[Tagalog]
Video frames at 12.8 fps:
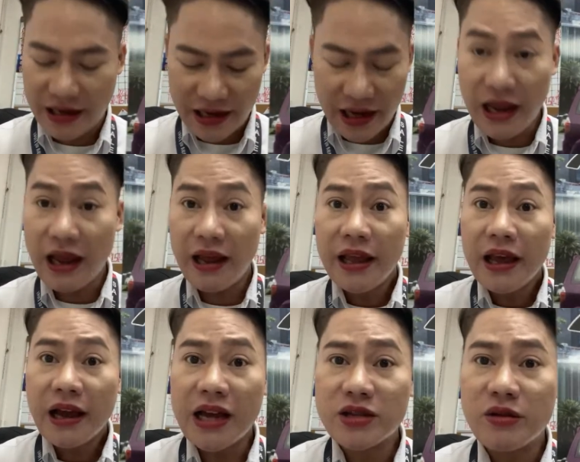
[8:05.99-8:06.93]
Kaya,
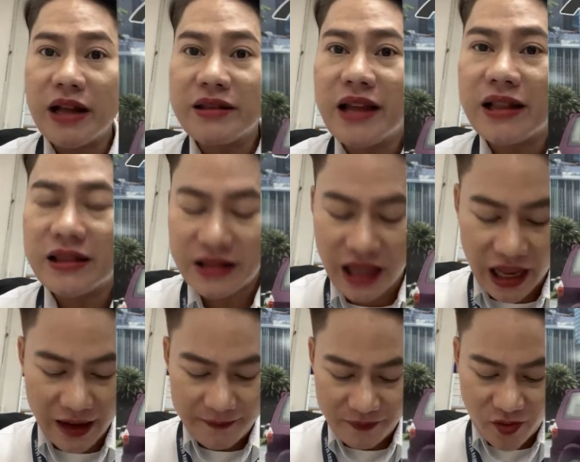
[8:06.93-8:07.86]
kaso lang that
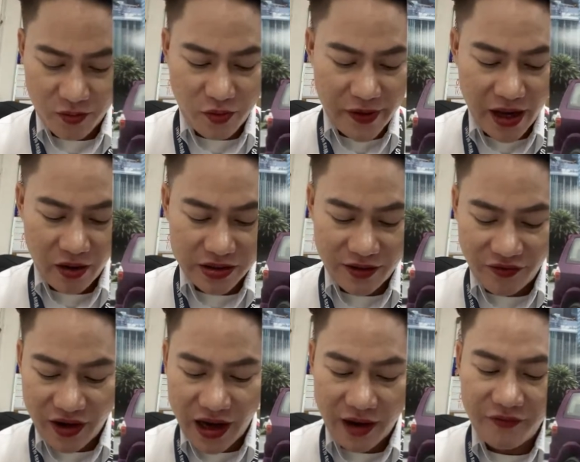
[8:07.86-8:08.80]
time, umuwi ako sa
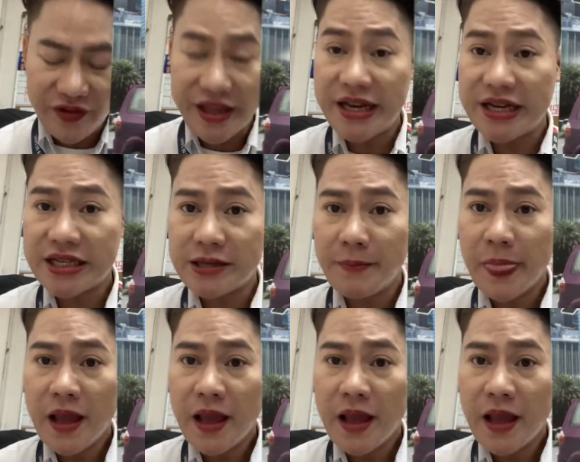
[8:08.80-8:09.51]
province.